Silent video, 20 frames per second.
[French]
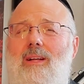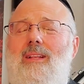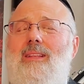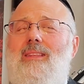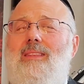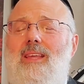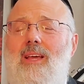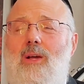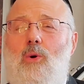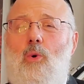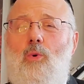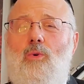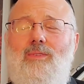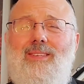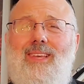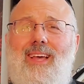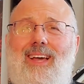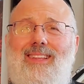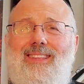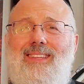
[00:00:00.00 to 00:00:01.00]

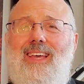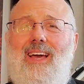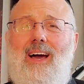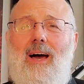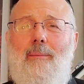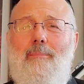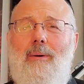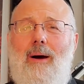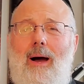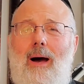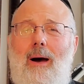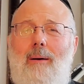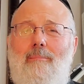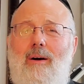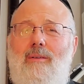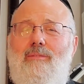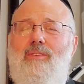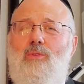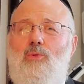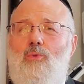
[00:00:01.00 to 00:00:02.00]
déconcerté Abraham
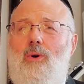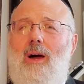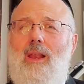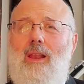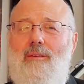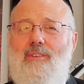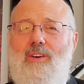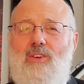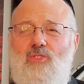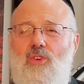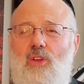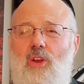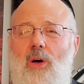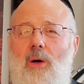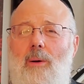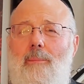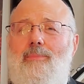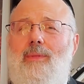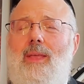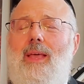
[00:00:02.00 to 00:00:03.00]
Avinu à la
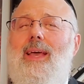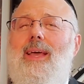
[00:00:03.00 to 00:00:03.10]
Vachelon